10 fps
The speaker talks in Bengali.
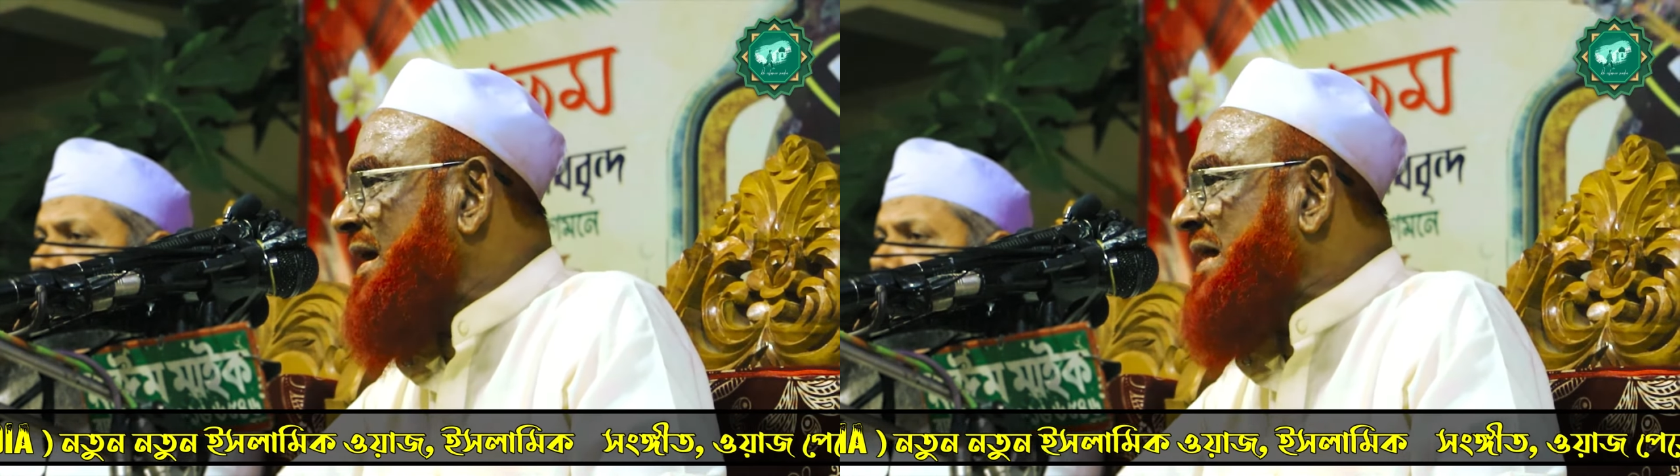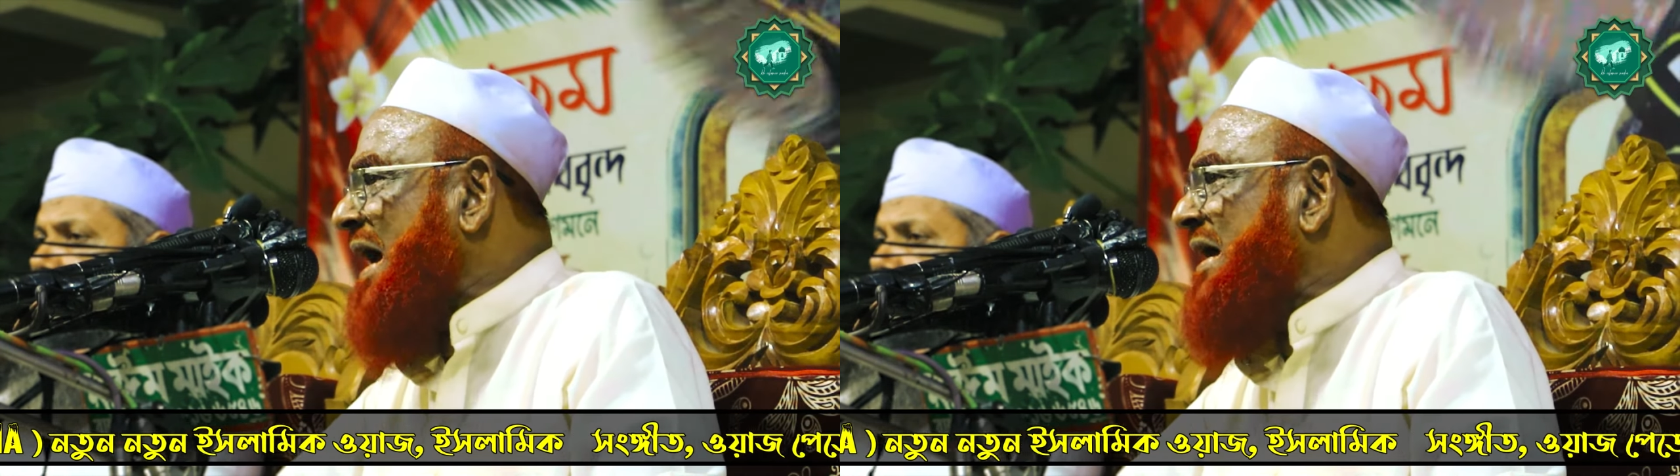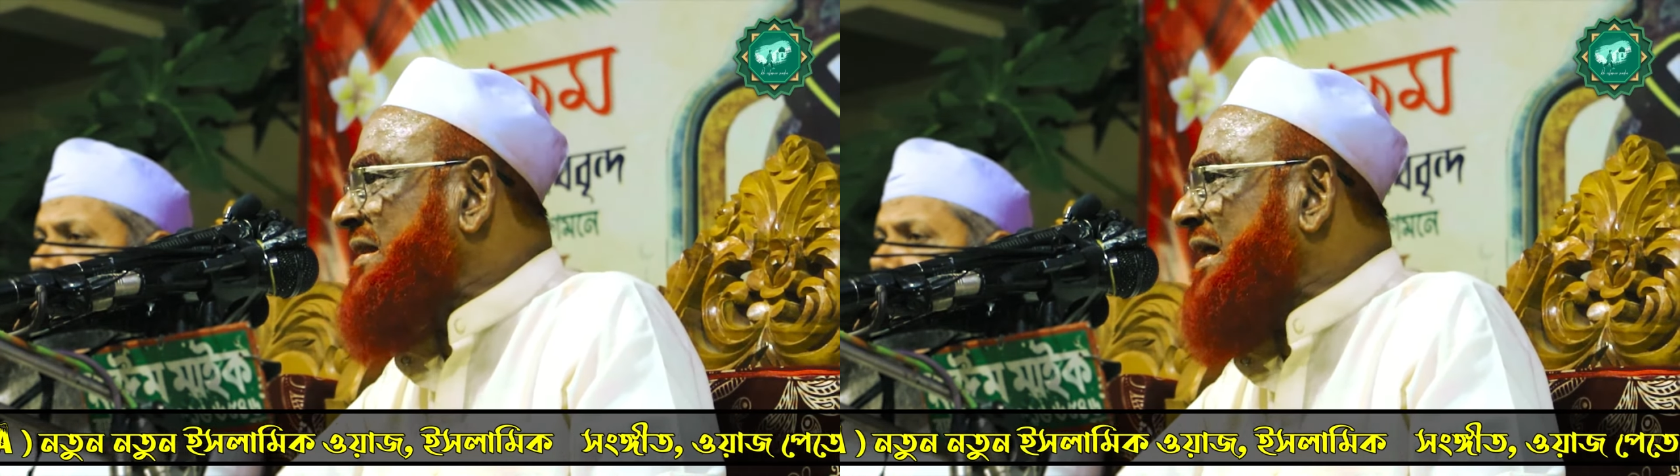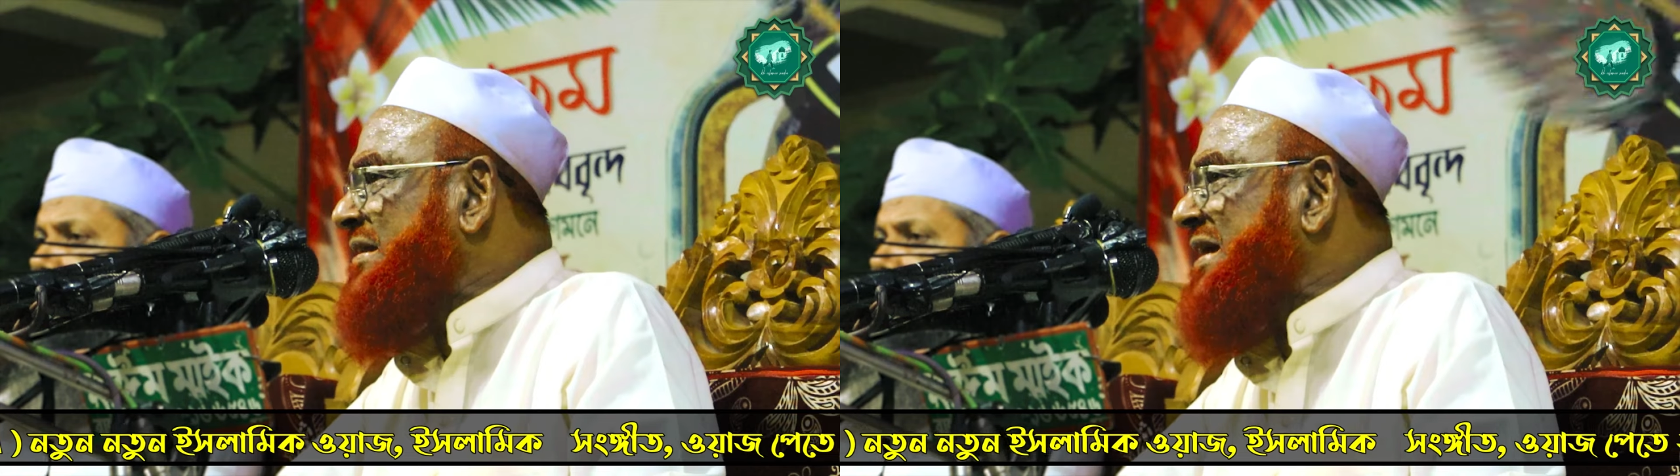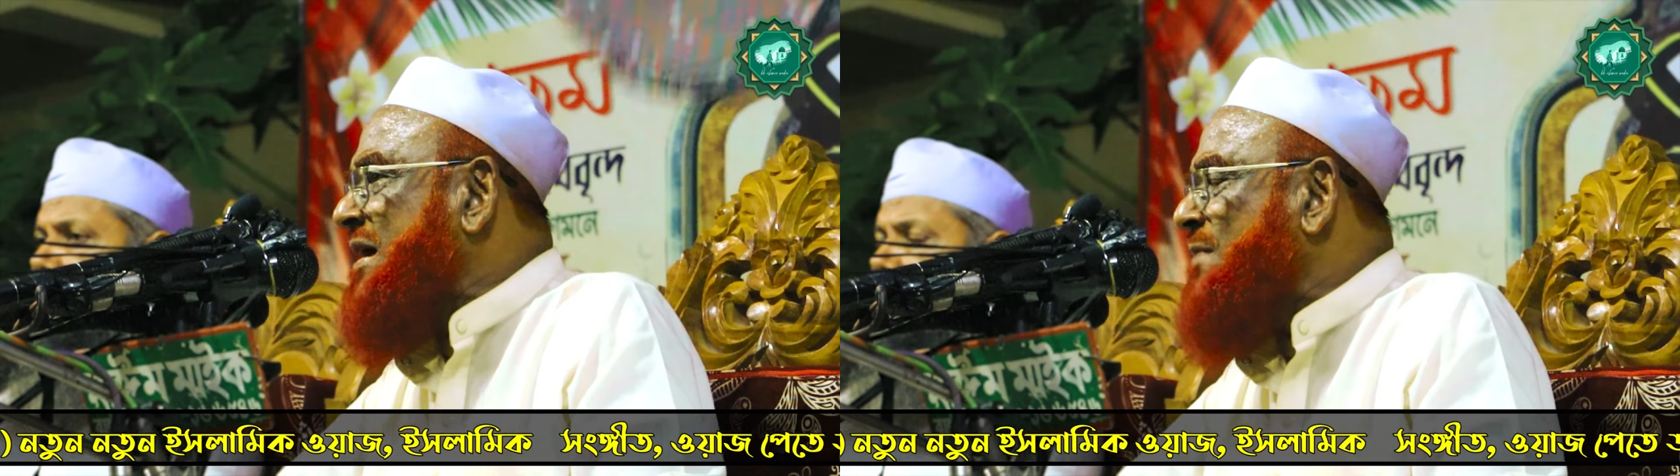
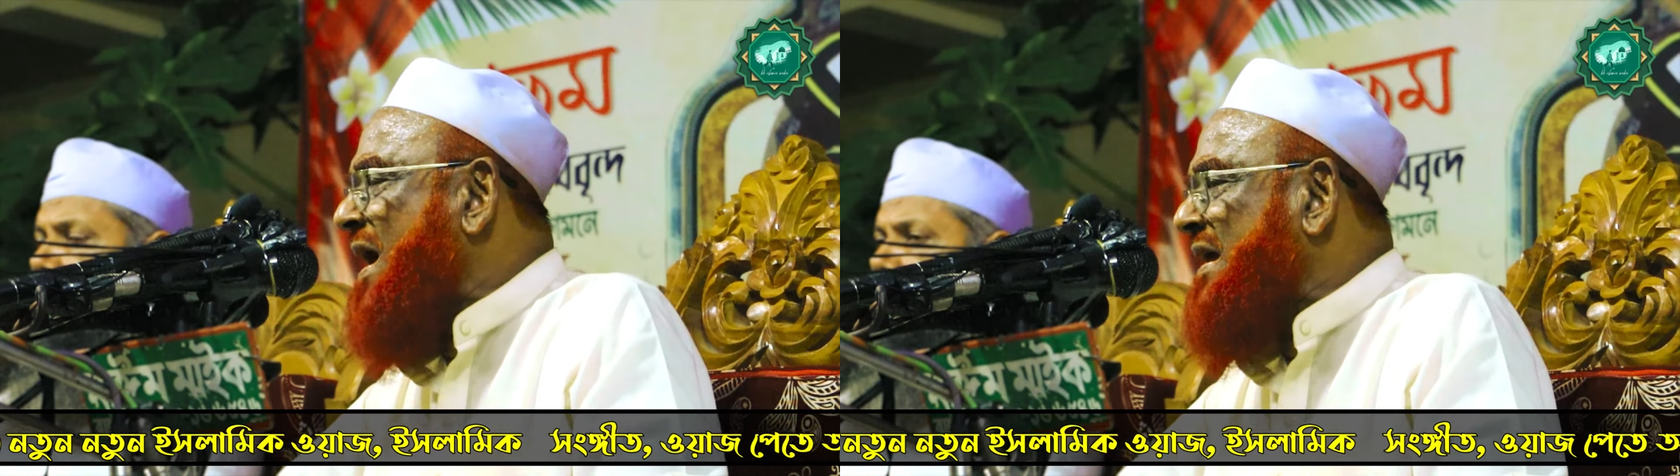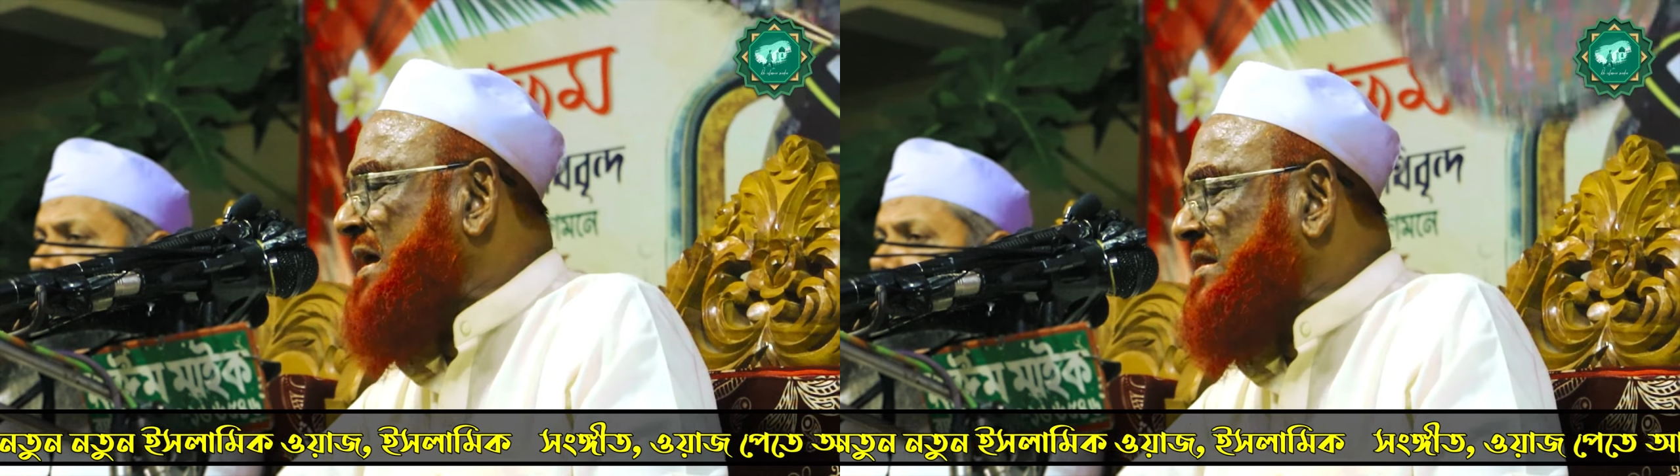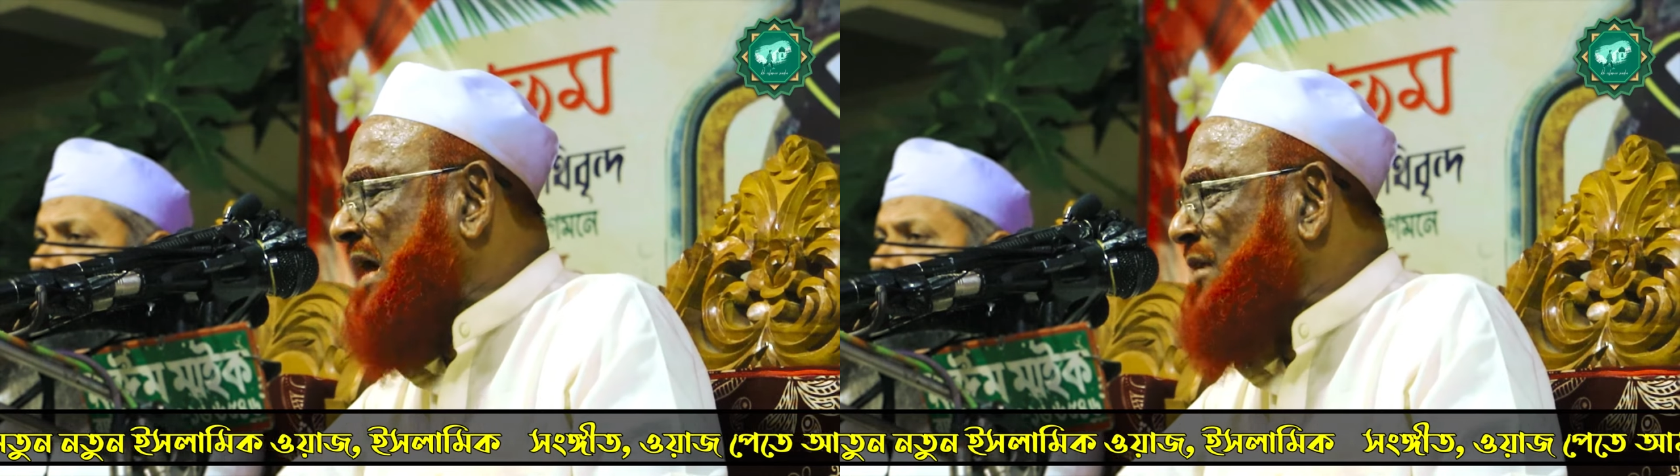হেদায়েতে যে মারে